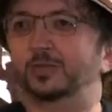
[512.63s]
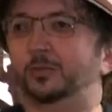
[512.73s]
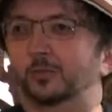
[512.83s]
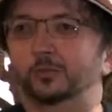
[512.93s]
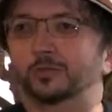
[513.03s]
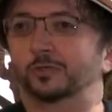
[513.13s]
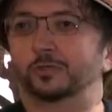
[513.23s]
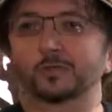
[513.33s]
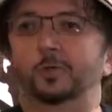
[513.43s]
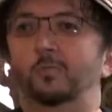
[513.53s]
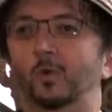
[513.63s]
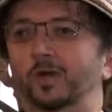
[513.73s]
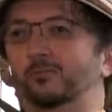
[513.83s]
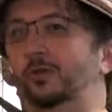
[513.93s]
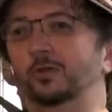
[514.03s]
sans doute comme
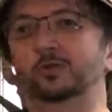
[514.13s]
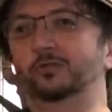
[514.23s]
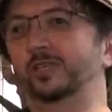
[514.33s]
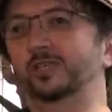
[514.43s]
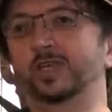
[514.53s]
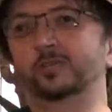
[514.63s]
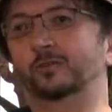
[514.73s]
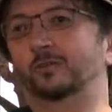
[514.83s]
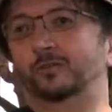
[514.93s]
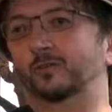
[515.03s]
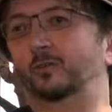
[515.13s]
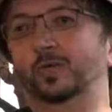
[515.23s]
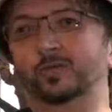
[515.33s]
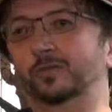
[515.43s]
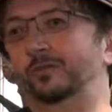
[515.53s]
moi, venant des quatre
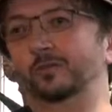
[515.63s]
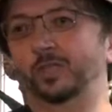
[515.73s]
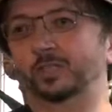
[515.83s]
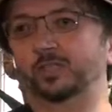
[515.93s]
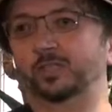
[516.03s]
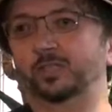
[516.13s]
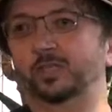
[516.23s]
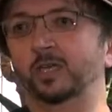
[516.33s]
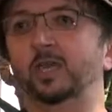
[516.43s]
coins de la Chine,